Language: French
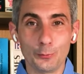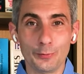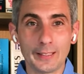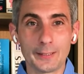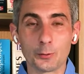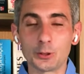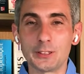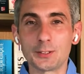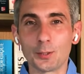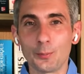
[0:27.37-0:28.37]
faire un
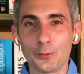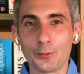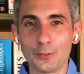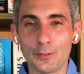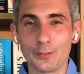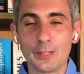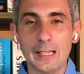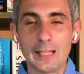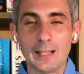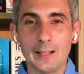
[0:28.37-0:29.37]
enregistrement. Euh,
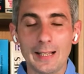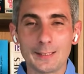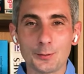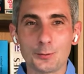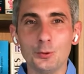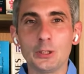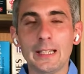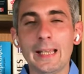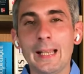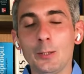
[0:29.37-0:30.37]
à ce sujet.